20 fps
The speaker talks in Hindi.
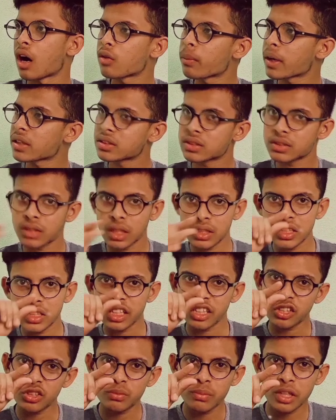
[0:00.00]
हाँ वो बात सच
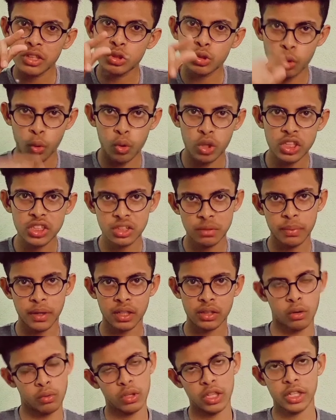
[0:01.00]
है कि बस थोड़ी सी
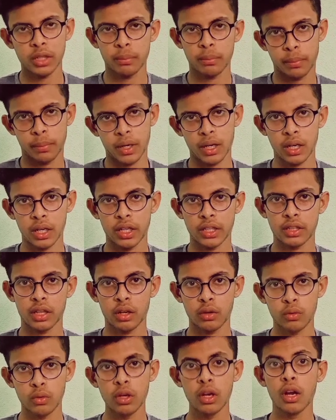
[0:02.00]
पढ़ता हूँ लेकिन पढ़
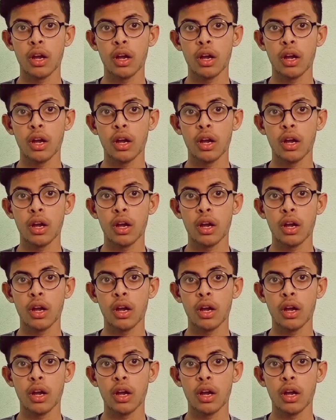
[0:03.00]
लेता हूँ